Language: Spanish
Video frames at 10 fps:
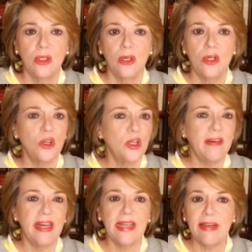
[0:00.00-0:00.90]
No
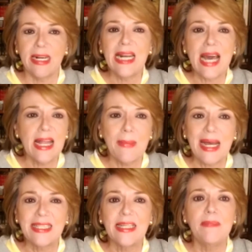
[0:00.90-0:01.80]
debería haber nada
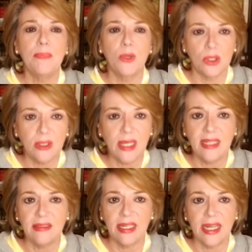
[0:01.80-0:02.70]
más
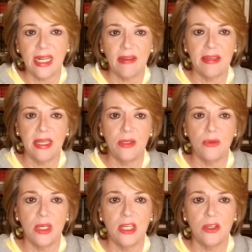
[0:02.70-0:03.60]
importante que la vida de un
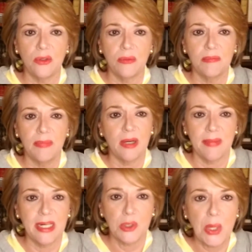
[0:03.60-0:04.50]
niño. Pero en
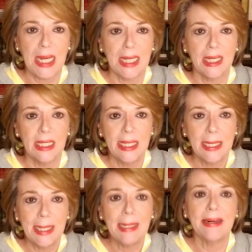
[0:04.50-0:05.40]
Venezuela,
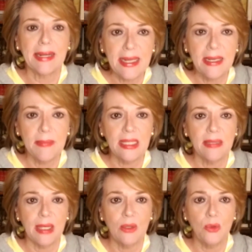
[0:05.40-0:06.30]
el régimen de
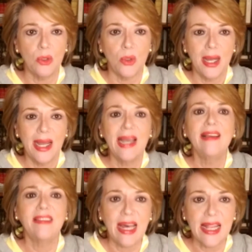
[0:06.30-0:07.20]
Maduro
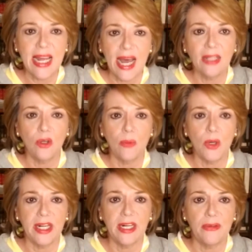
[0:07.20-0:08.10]
está dejando
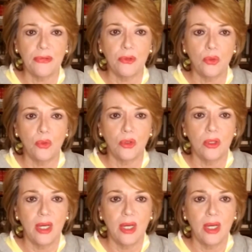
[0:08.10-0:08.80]
morir el futuro.